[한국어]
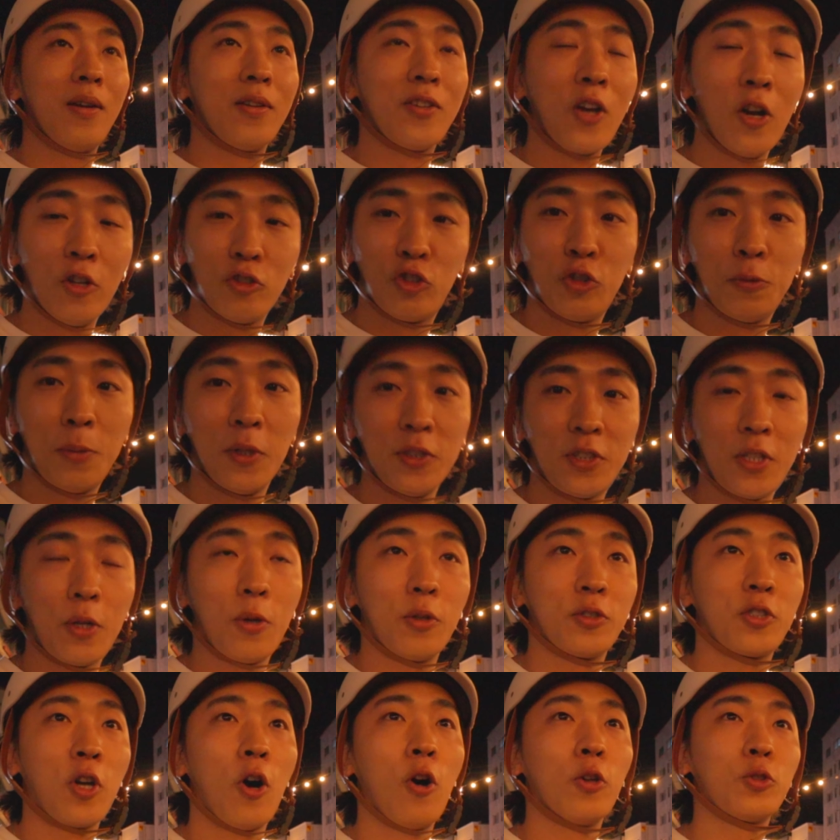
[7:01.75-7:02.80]

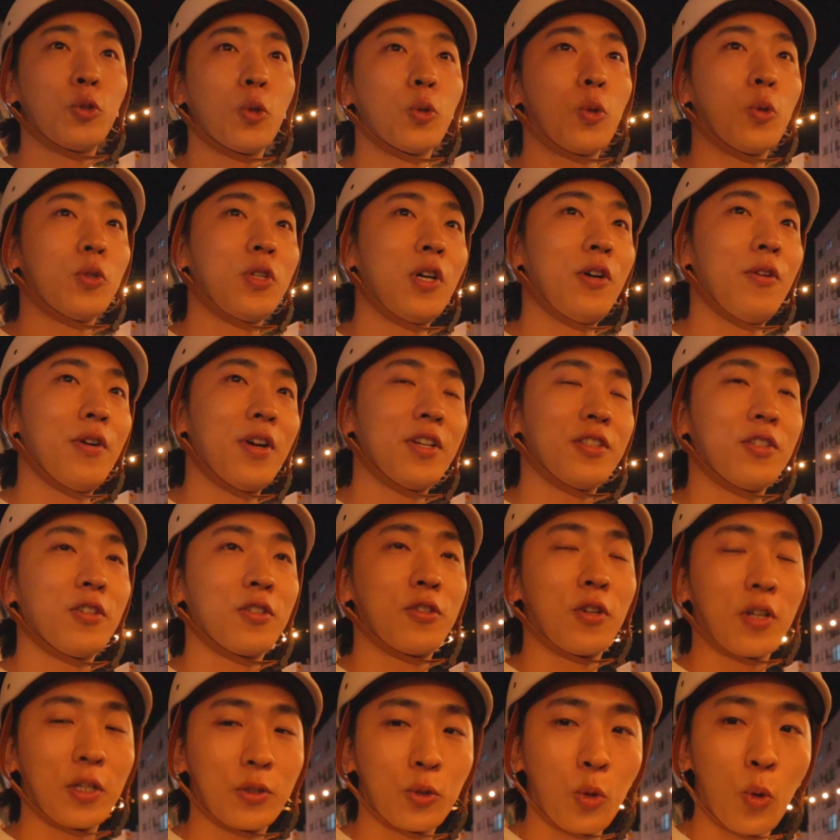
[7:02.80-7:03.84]
12번째로 저조도 상황에선
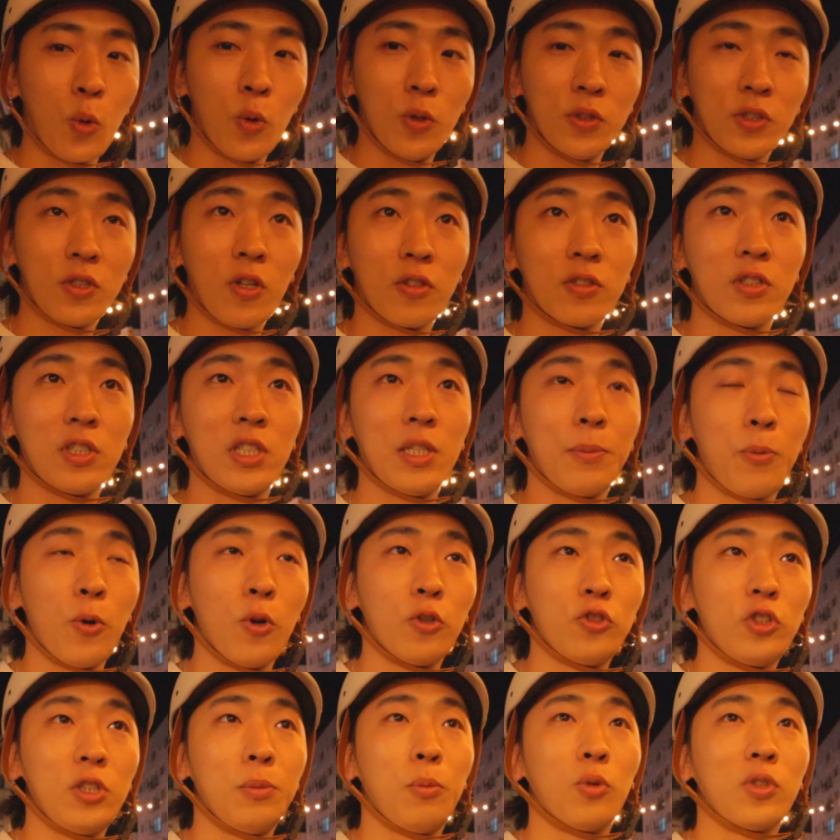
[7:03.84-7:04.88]
그렇게 좋은 성능을
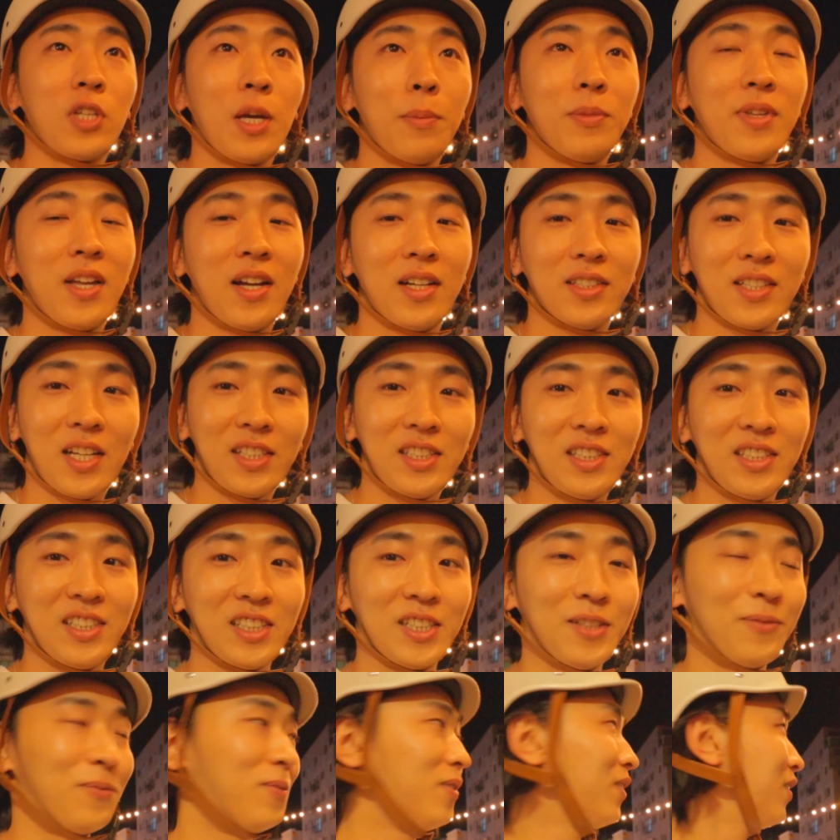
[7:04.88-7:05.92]
보여주진 못합니다 사실
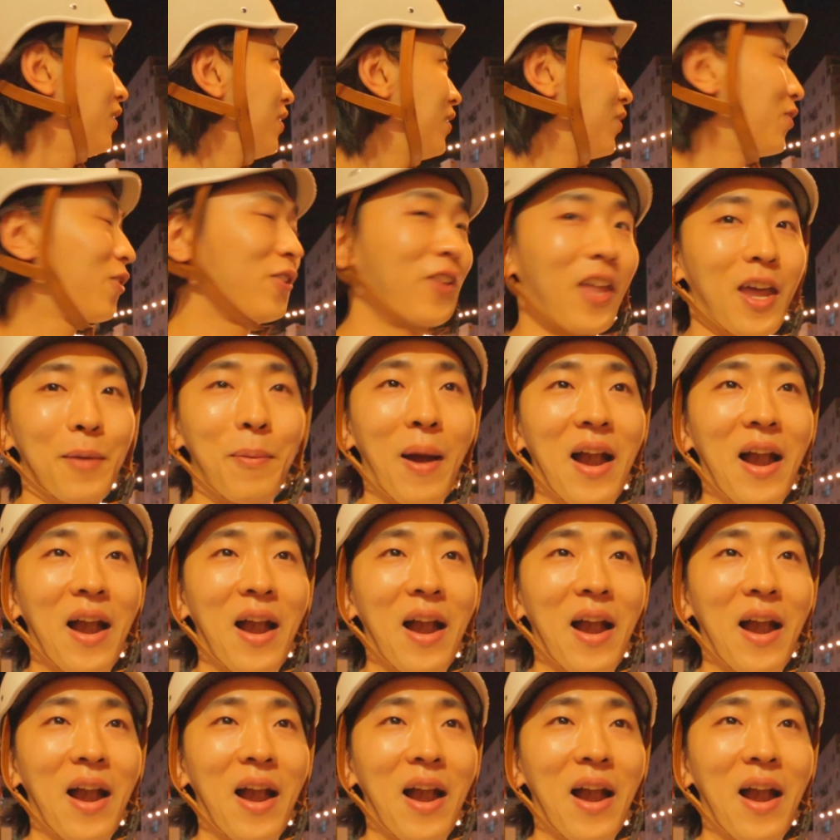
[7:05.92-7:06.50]
지금 여기 되게